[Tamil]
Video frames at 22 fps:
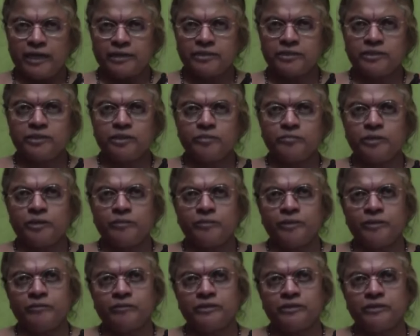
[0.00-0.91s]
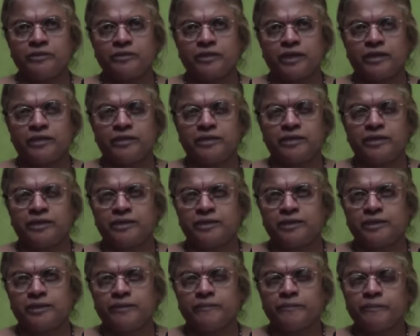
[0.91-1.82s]
அச்சம் நம்மை வந்து
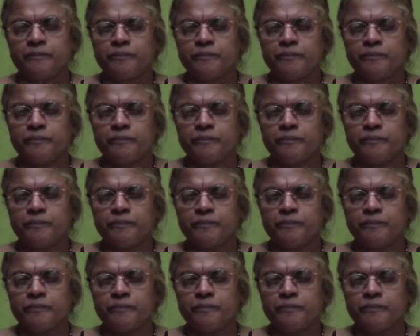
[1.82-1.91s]
தாக்கியது